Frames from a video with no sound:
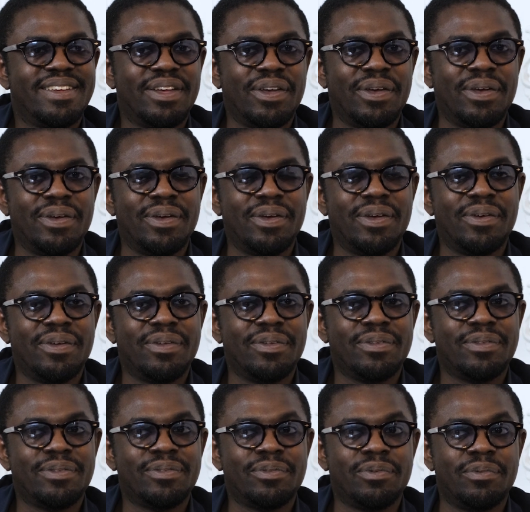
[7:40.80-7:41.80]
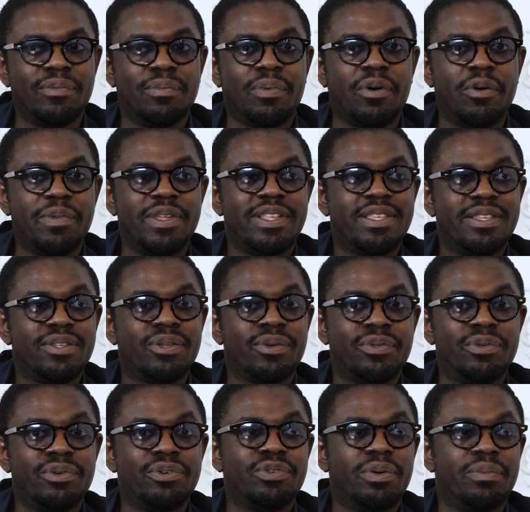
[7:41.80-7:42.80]
euh, ton premier titre
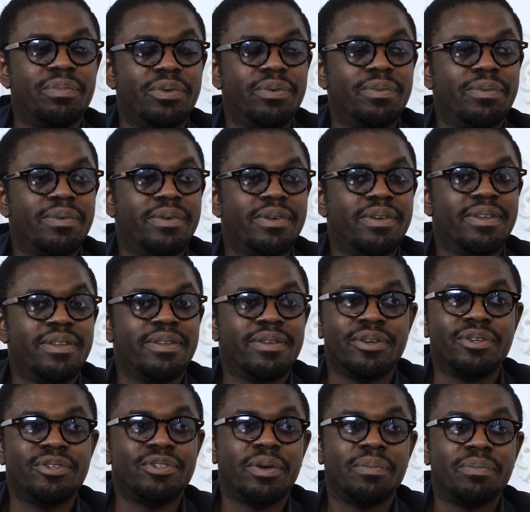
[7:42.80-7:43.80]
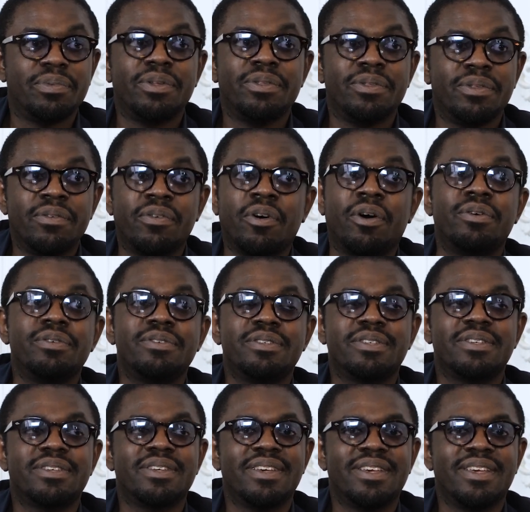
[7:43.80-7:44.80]
de champion, championne de
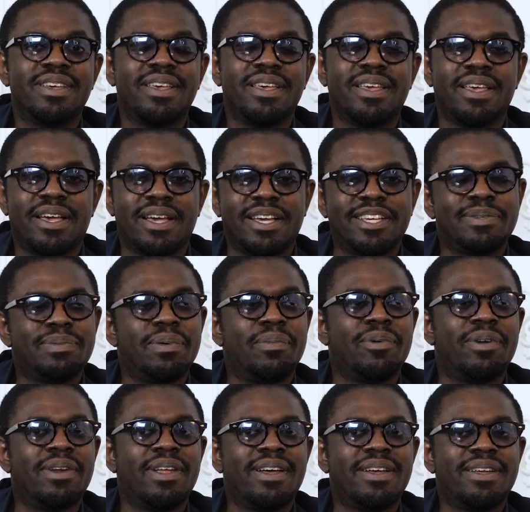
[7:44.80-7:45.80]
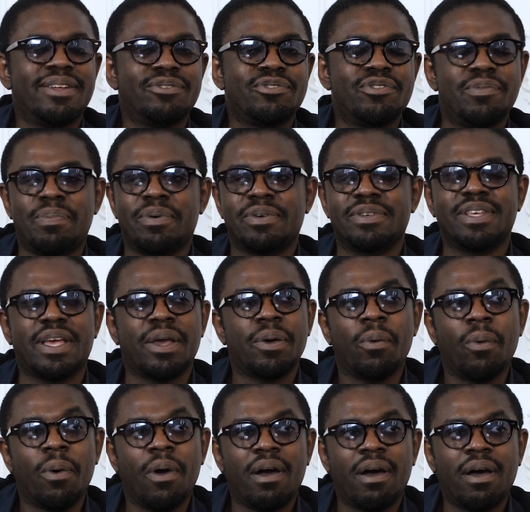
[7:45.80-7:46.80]
France. À ce moment-là, tu penses à
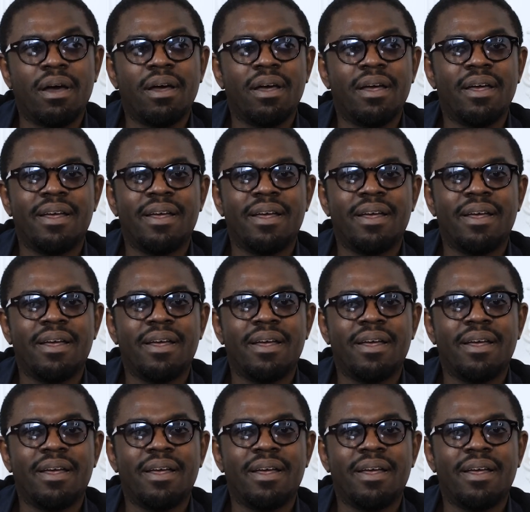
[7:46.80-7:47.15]
quoi